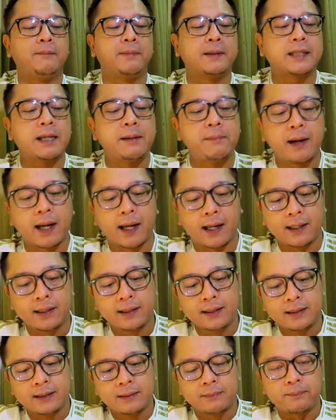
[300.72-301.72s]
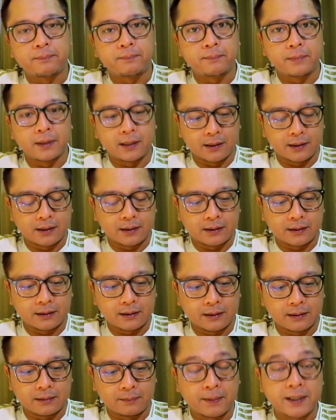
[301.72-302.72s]
Yang pertama,
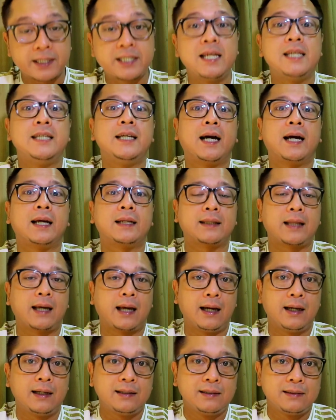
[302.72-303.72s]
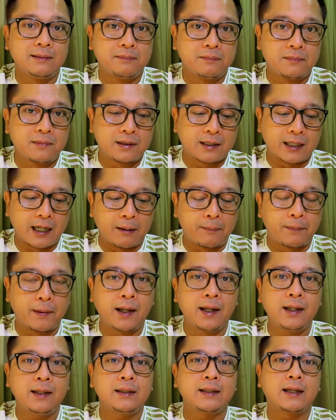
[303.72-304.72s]
uh, Persija Jakarta
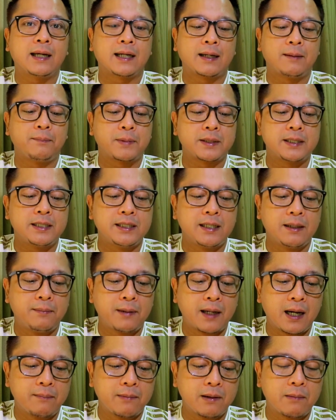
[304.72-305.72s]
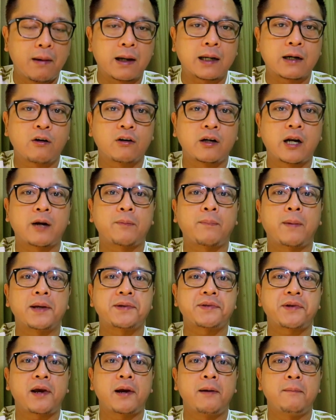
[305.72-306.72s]
Kenapa? Karena Persija mengambil Markrok dari
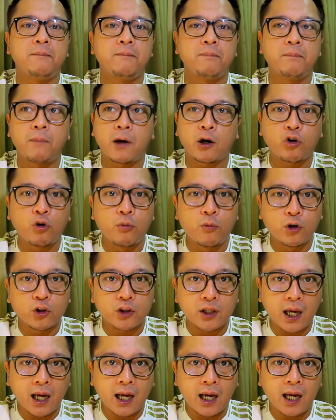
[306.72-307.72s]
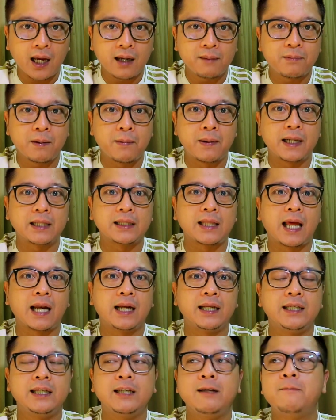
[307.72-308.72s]
PSM, Marco Mota, pemain
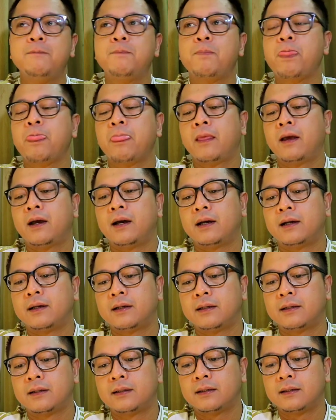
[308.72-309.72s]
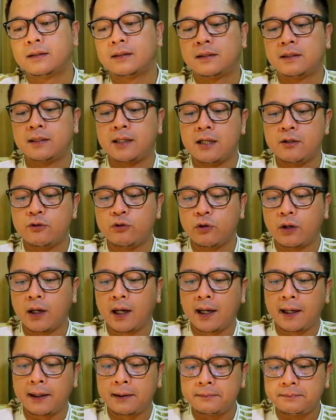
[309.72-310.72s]
Itali, uh, dan
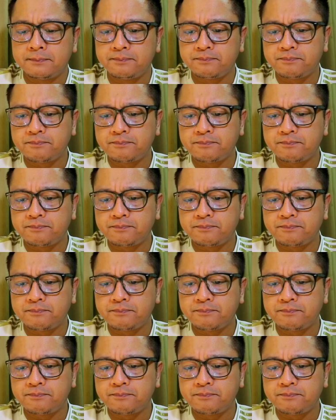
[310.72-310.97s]
juga